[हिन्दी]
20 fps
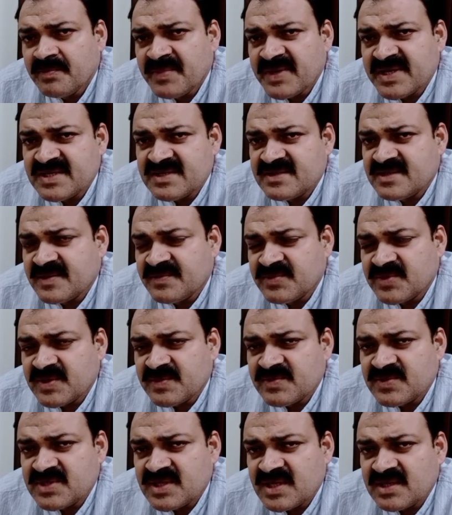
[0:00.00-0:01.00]
मिक्स
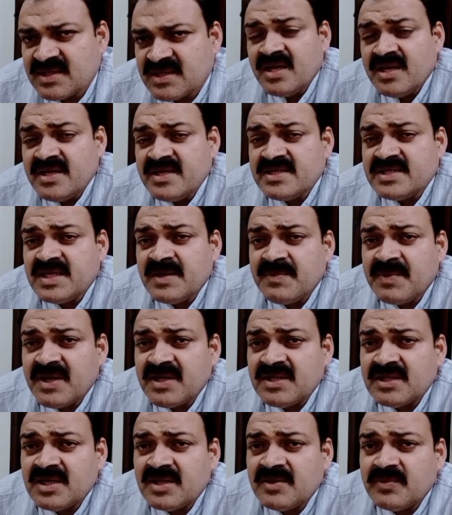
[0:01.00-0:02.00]
सिम्टम्स आते हैं इसके
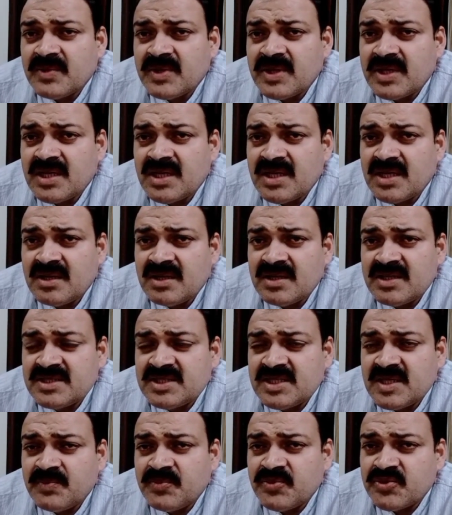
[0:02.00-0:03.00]
बाद अगर
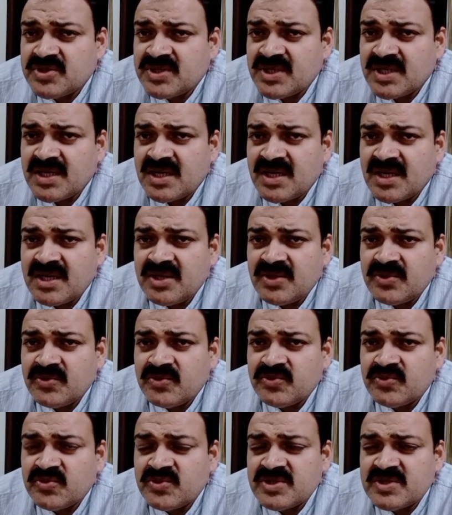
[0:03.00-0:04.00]
इसकी पुष्टि करानी
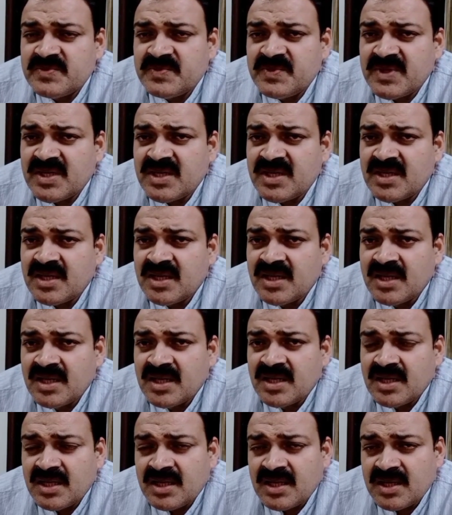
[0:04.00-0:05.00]
हो तो इसमें
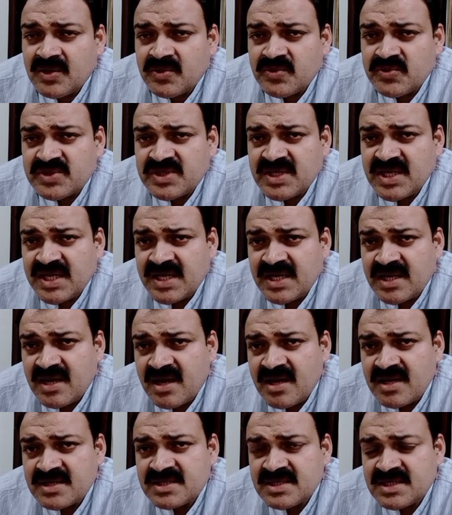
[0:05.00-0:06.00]
उसकी
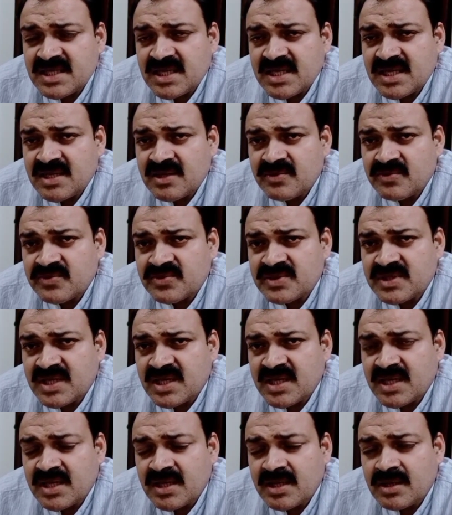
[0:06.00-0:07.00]
नाक से
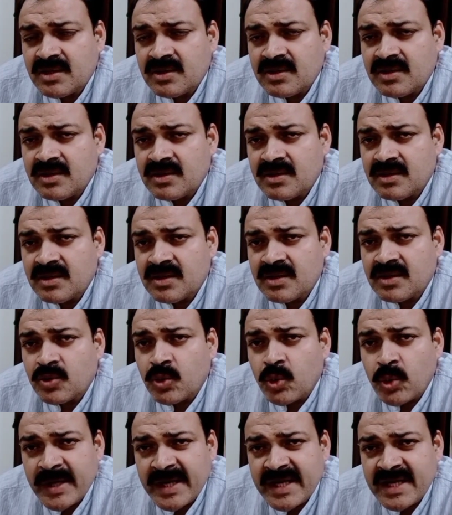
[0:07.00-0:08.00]
उसके
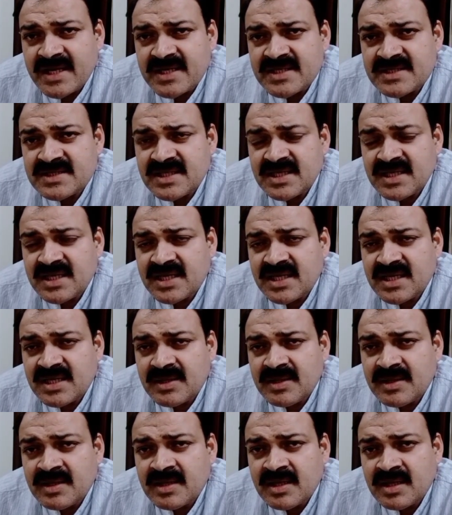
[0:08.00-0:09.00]
क्लोएका से
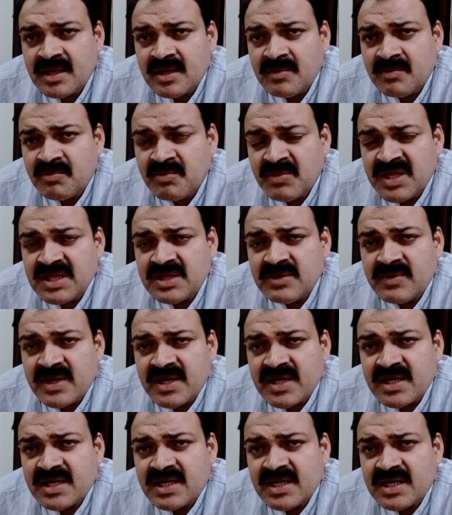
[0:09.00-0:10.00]
यानी मल
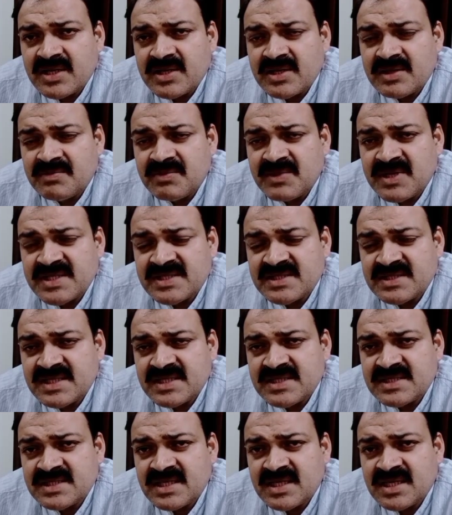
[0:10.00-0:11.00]
द्वार के
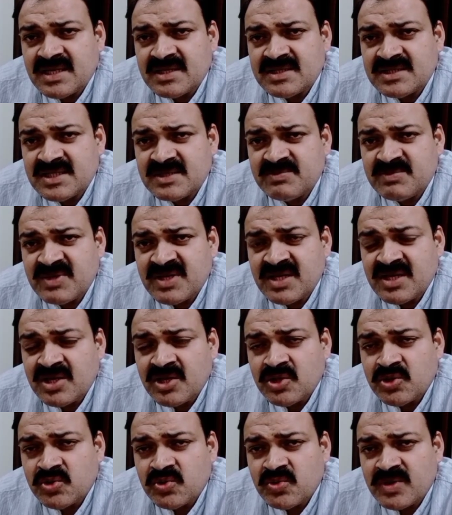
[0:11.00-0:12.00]
हिस्से से जिसमें
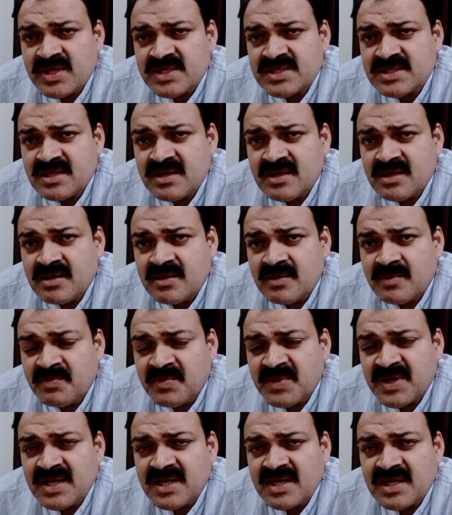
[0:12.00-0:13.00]
थोड़ा सा
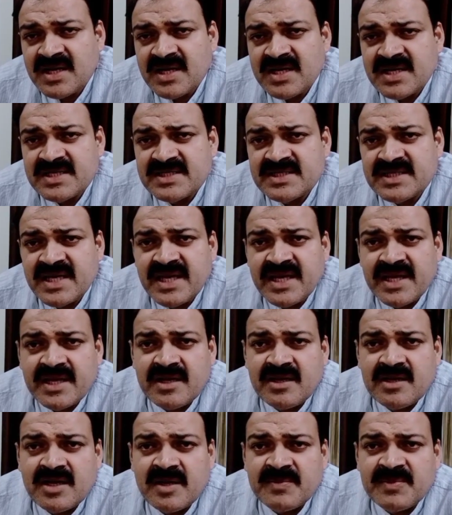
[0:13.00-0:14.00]
मल लगा रह जाए
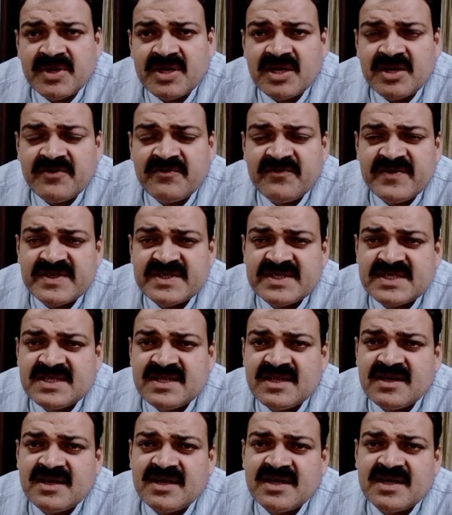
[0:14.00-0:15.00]
एक ग्राम के करीब फीसिस
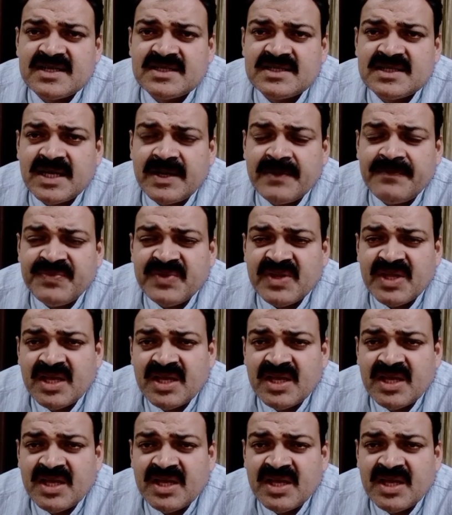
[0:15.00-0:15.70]
लगा रह जाए